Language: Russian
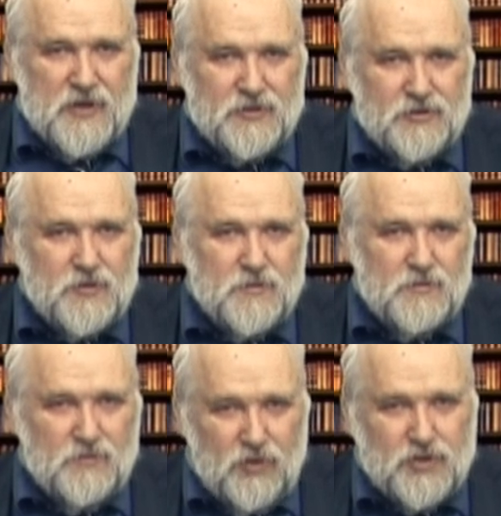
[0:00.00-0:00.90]
которому
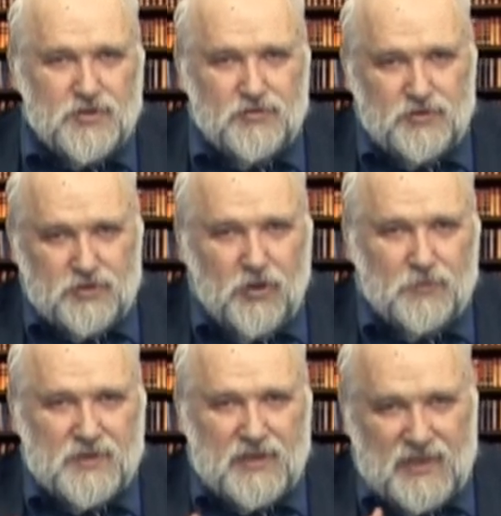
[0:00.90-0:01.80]
можно
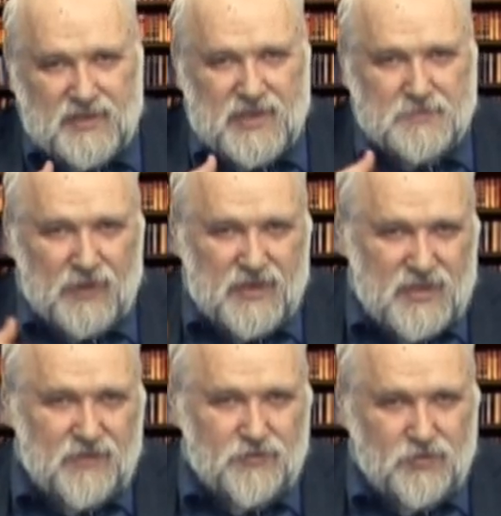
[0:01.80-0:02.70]
удобно ходить,
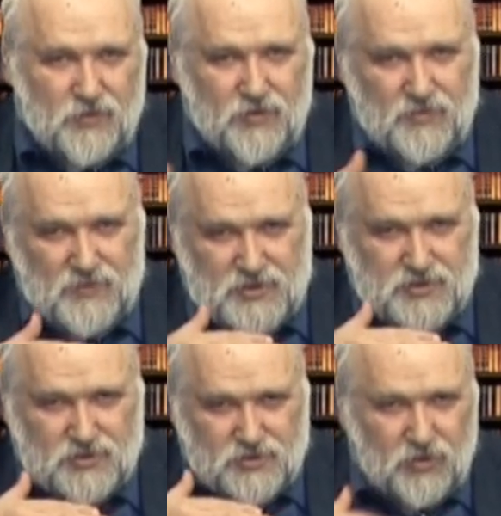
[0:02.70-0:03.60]
пройти в любую
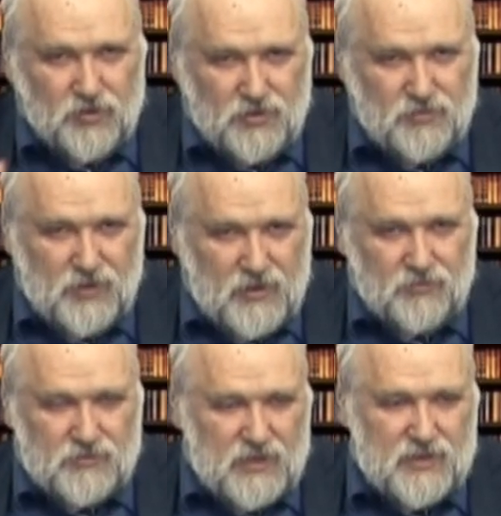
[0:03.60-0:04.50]
значит, сторону, да,
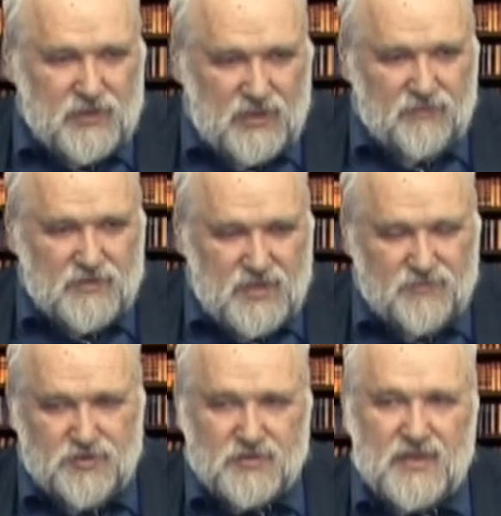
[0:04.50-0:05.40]
куда ни ткни, везде
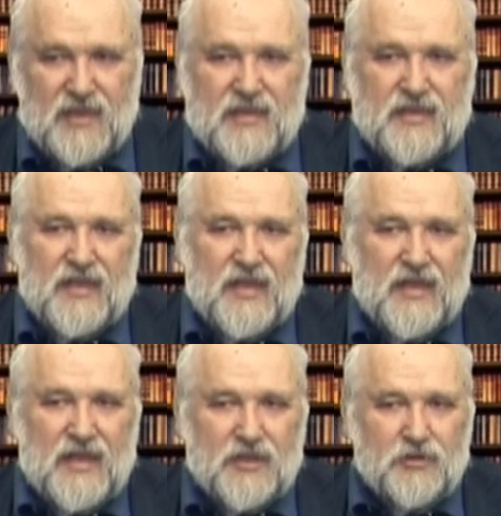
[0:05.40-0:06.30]
все знаете,
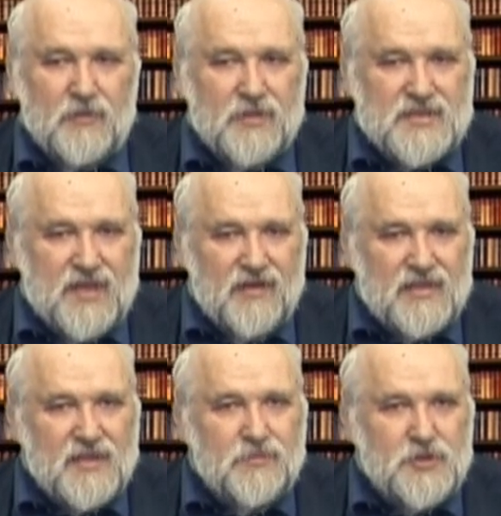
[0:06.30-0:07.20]
то
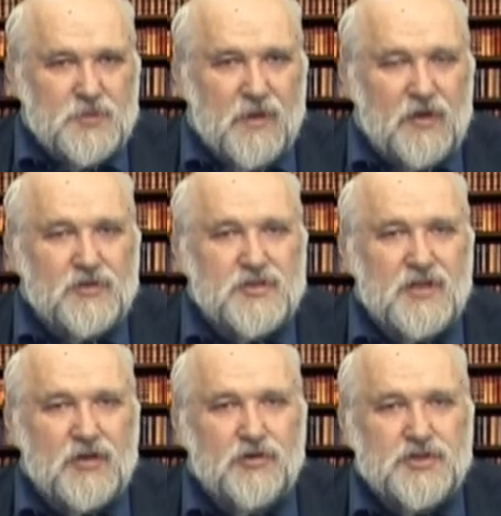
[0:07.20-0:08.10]
образование больше похоже
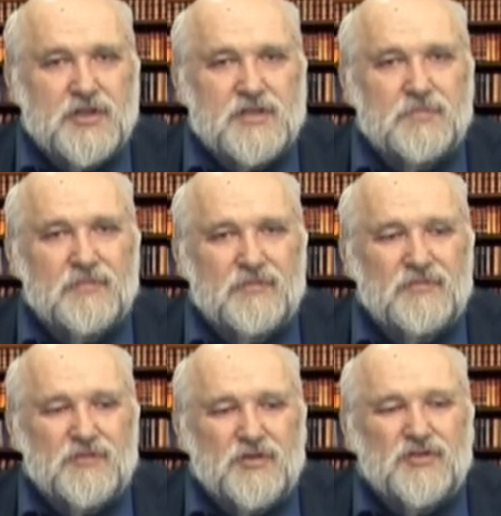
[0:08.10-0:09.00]
на кочки,
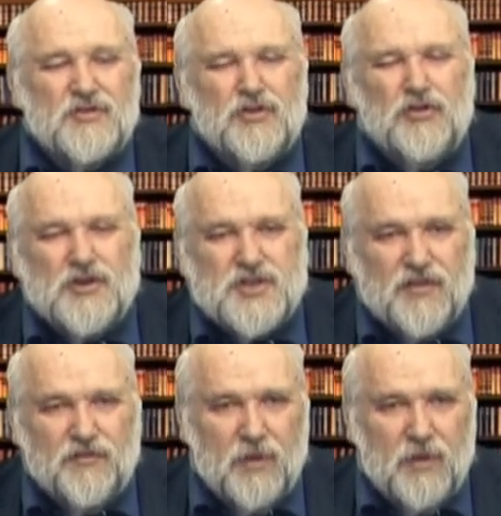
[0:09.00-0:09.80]
кочки в